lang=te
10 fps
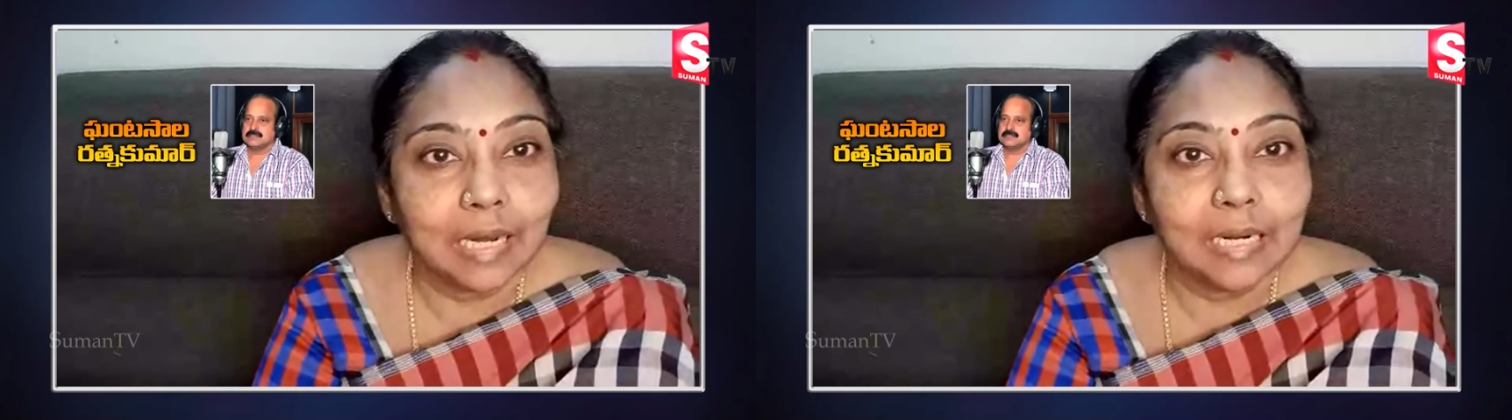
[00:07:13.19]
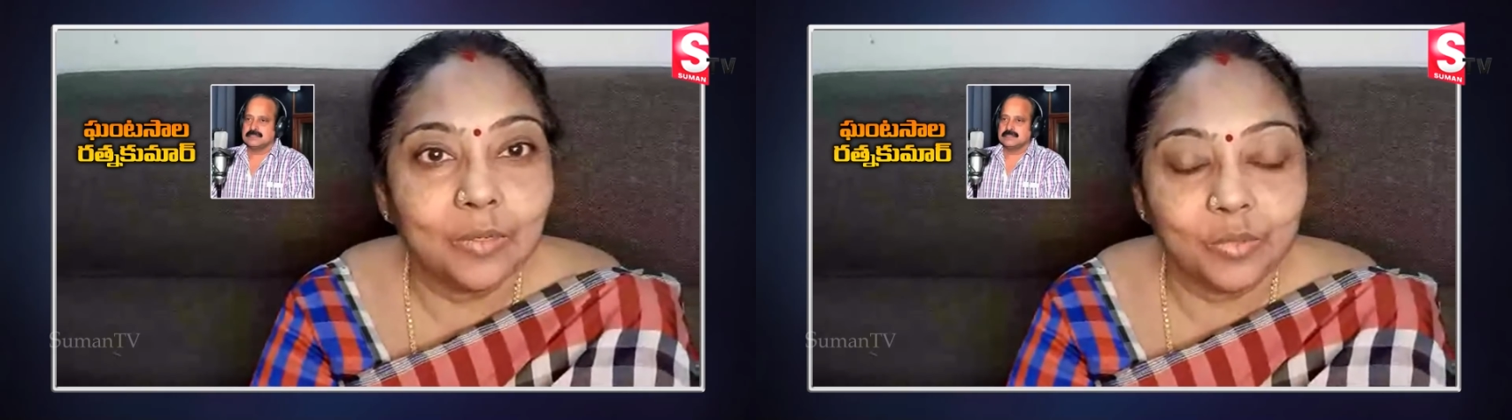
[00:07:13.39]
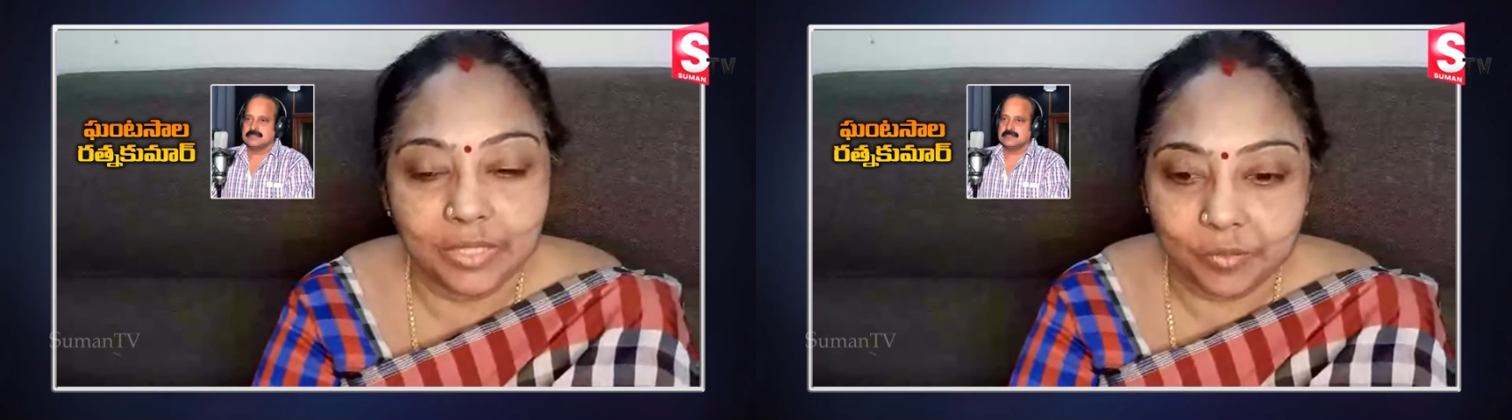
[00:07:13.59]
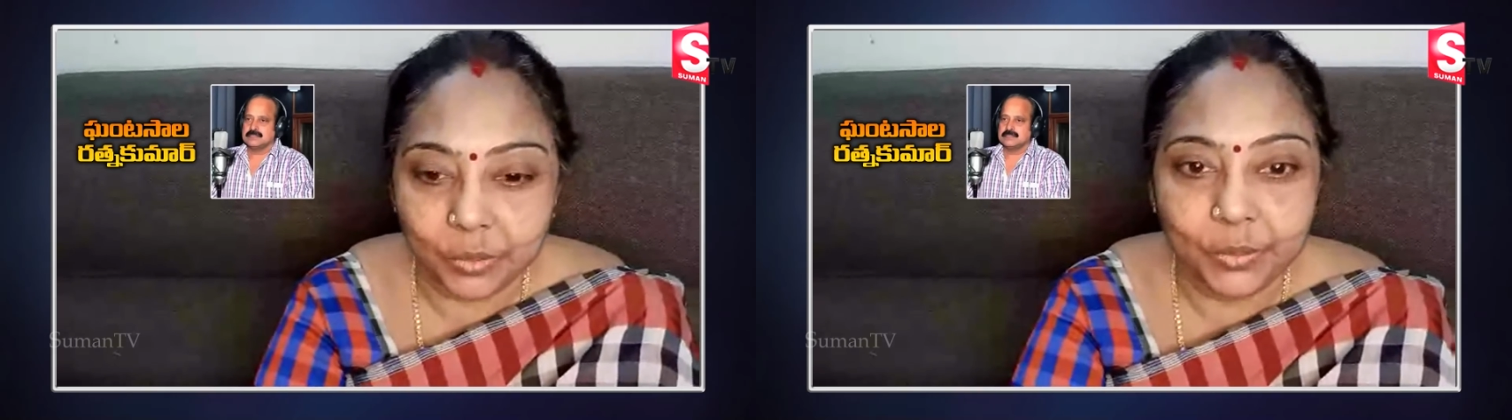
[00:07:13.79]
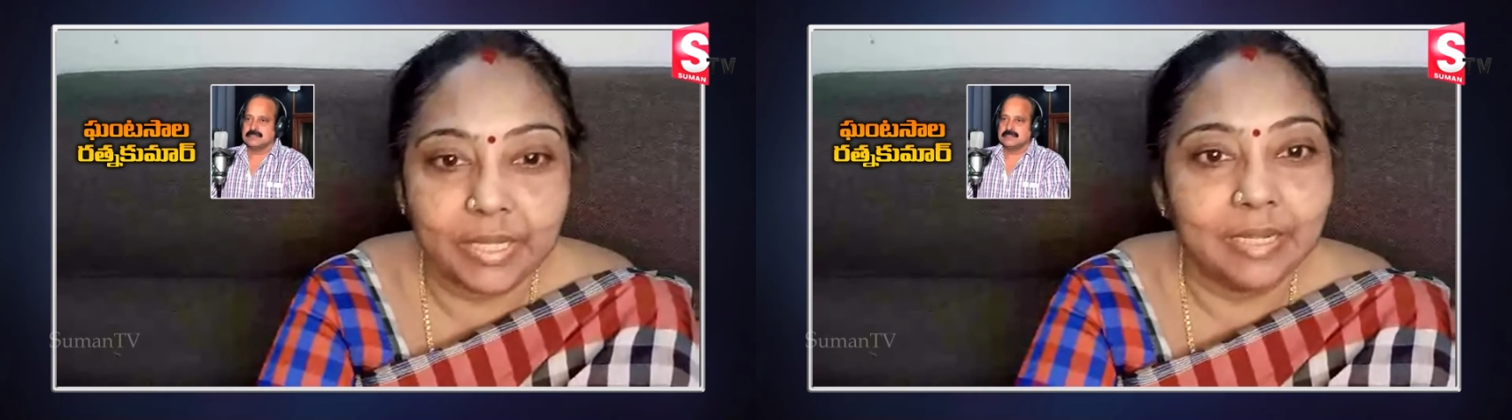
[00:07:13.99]
అలా
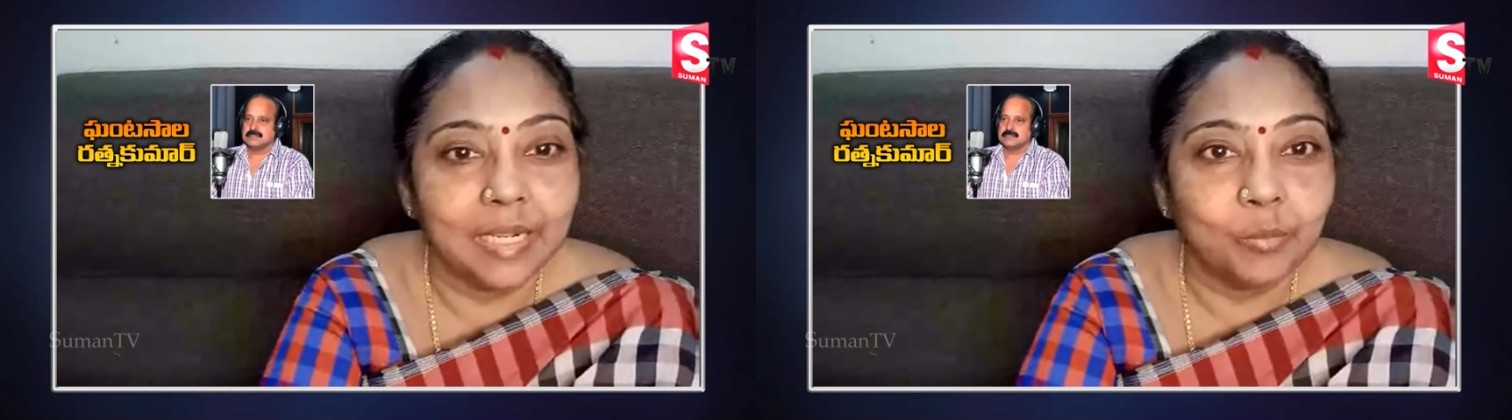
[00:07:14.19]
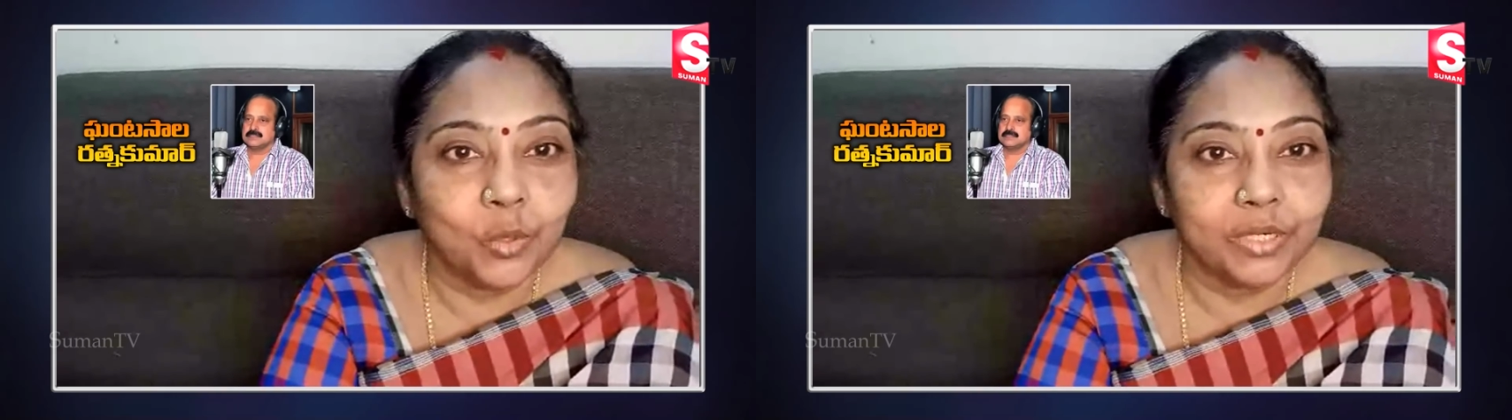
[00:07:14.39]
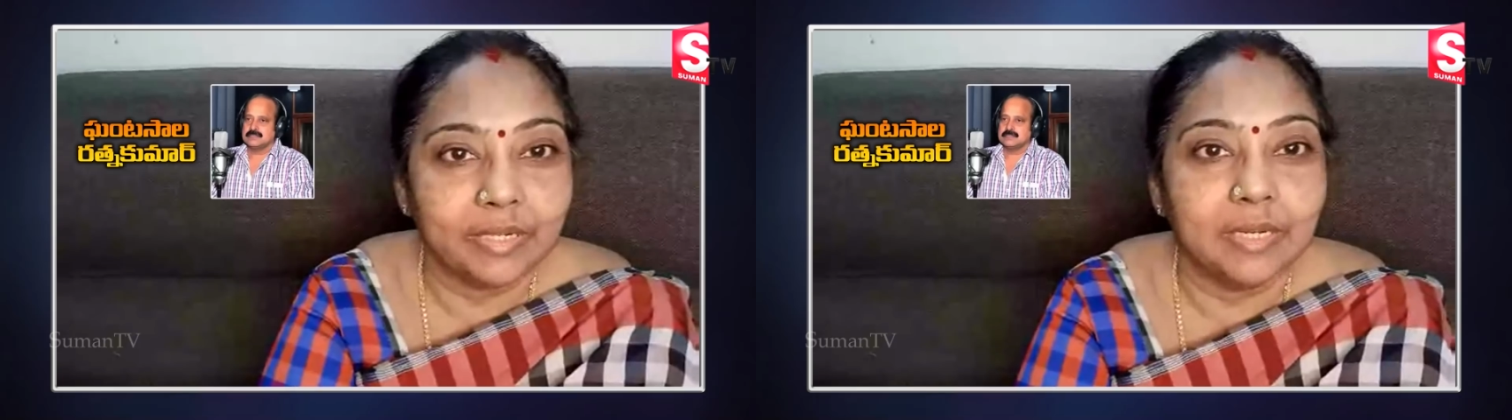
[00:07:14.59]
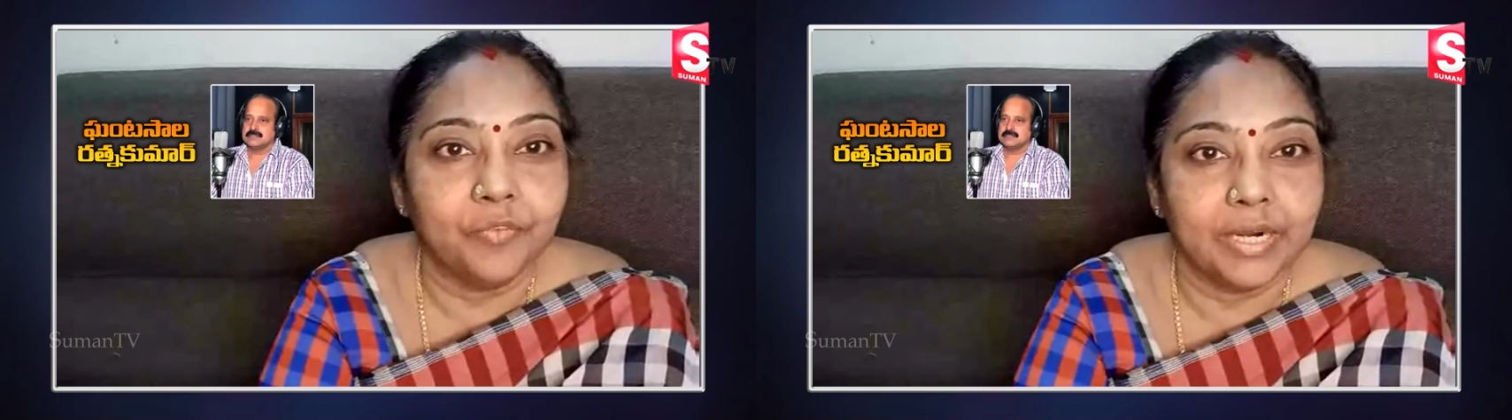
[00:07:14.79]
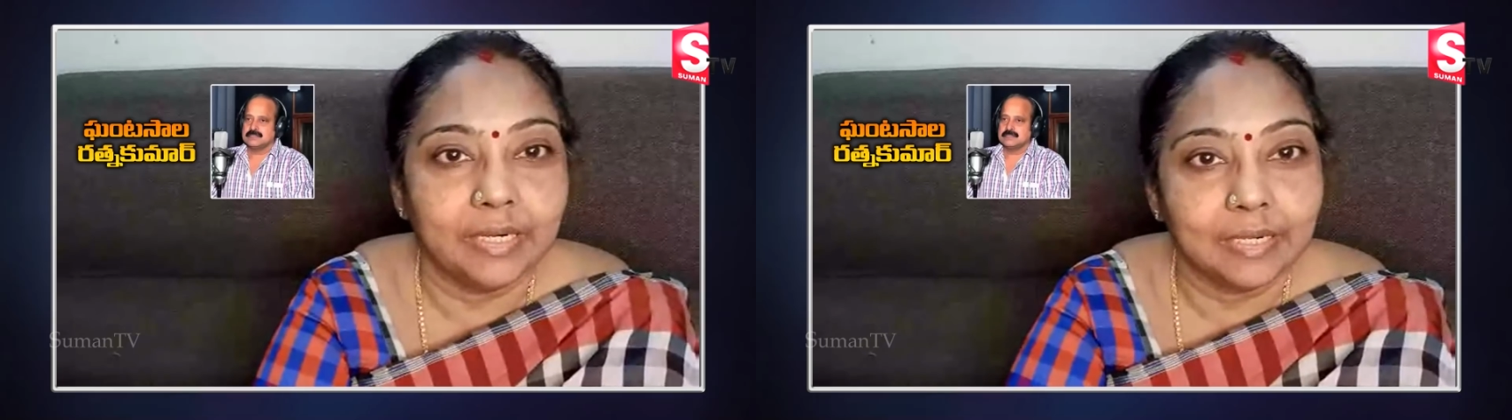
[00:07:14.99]
ఉండేవారు ఈయనేమో
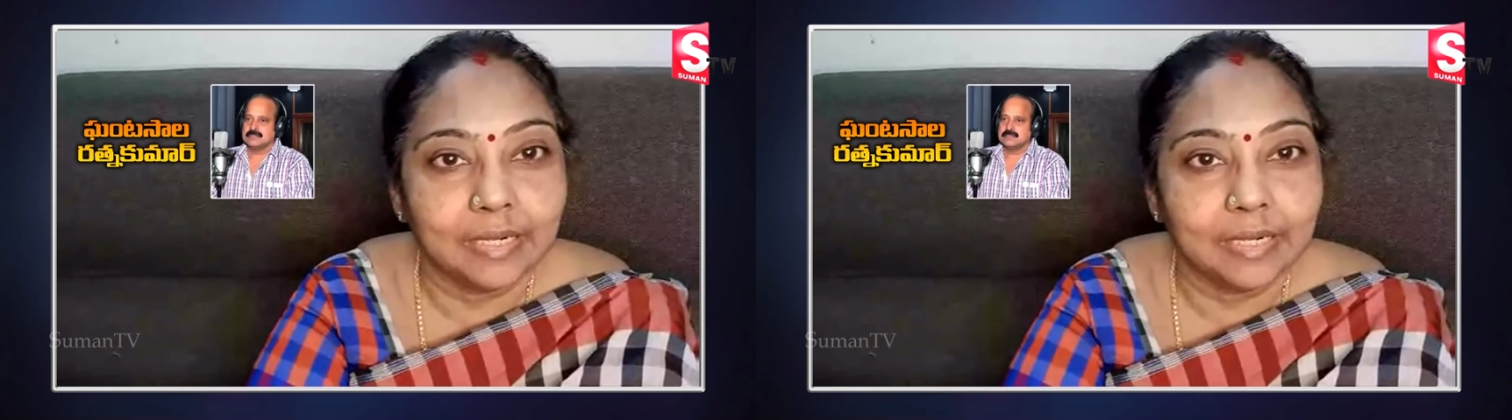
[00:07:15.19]
డిగ్నిఫైడ్